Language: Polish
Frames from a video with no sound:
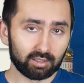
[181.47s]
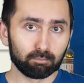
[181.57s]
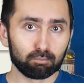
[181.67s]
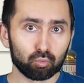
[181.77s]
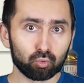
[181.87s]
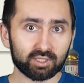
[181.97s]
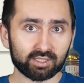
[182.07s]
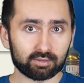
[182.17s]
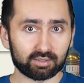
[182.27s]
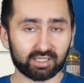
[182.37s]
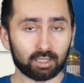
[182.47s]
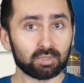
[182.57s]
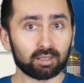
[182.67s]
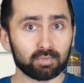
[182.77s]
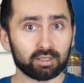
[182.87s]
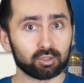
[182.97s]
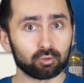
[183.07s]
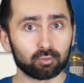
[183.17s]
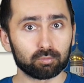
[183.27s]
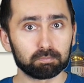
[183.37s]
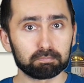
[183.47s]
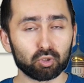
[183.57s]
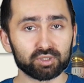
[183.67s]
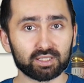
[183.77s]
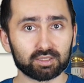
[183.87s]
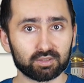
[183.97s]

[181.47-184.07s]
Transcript: Mury Kremla mają ponad